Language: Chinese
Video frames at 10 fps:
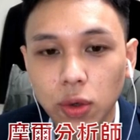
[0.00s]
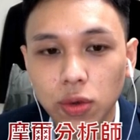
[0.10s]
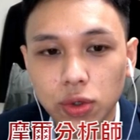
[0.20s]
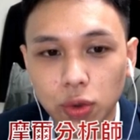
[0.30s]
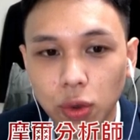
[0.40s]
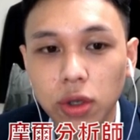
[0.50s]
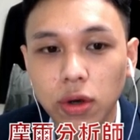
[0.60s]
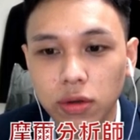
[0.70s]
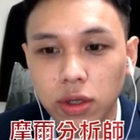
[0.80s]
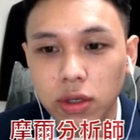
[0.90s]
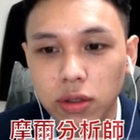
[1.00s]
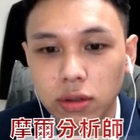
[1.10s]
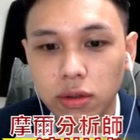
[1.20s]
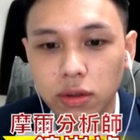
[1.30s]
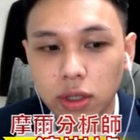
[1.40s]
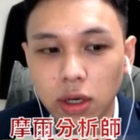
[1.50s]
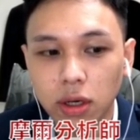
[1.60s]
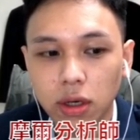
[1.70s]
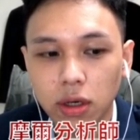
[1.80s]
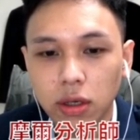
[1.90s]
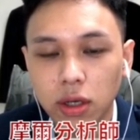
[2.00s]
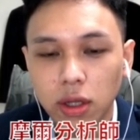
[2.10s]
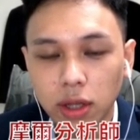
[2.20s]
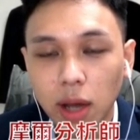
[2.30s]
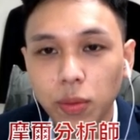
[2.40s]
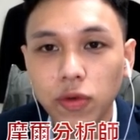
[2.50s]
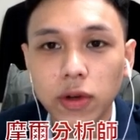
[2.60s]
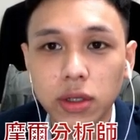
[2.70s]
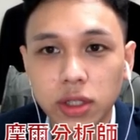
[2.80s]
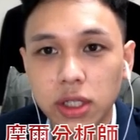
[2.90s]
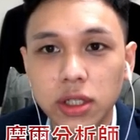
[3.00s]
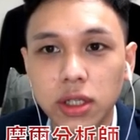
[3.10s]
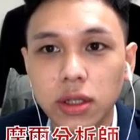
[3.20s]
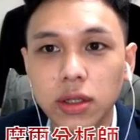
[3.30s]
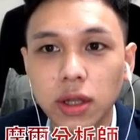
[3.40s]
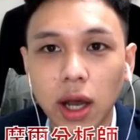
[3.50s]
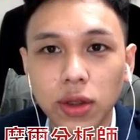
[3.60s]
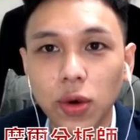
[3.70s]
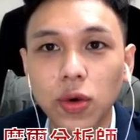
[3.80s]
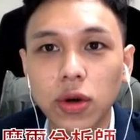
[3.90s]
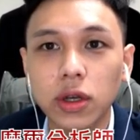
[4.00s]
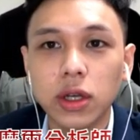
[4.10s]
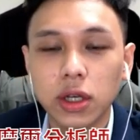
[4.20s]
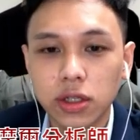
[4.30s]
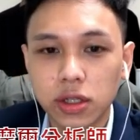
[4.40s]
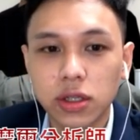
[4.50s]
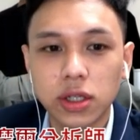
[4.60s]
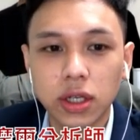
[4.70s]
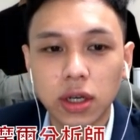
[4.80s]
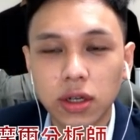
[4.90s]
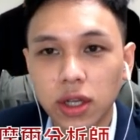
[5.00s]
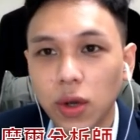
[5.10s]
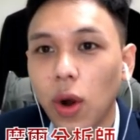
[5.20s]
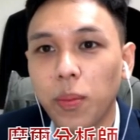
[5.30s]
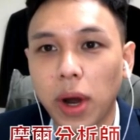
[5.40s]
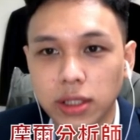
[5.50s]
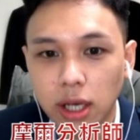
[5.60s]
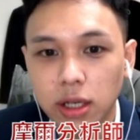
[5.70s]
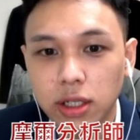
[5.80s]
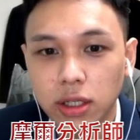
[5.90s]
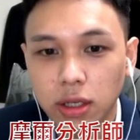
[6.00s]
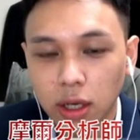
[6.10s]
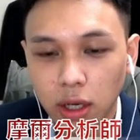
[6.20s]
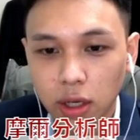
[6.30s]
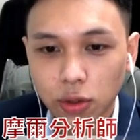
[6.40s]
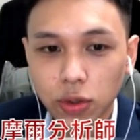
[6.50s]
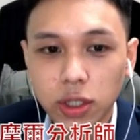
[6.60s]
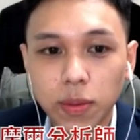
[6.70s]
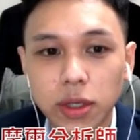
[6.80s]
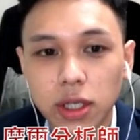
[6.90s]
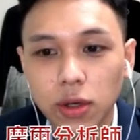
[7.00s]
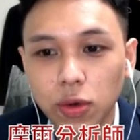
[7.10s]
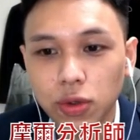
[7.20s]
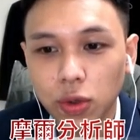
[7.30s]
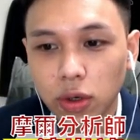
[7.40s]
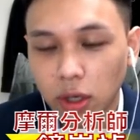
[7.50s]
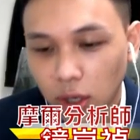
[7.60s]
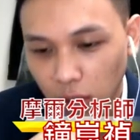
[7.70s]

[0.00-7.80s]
乎所有的呃大部分的基金，它都会四星跟利旺绑在一起。所以基本上，如果说